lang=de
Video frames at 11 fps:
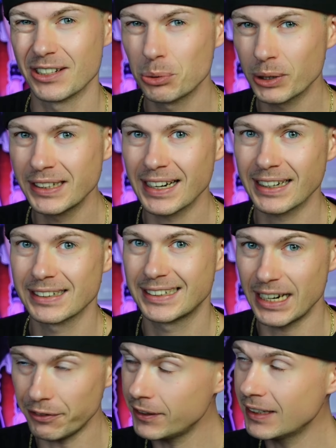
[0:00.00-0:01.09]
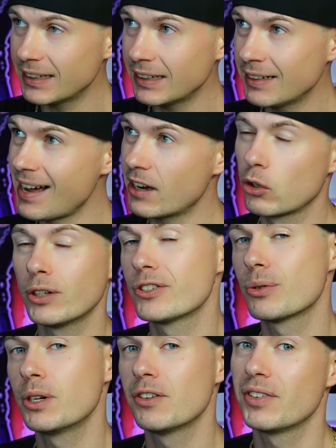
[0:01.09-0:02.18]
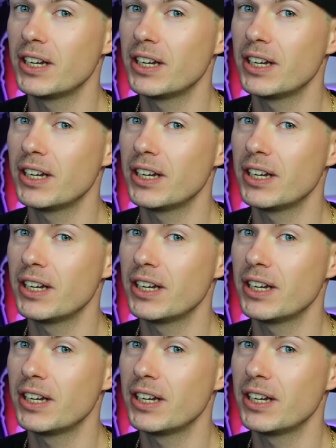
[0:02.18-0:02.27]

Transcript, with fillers: Da suche ich nach sehr vielen Dingen, nach Konsolen,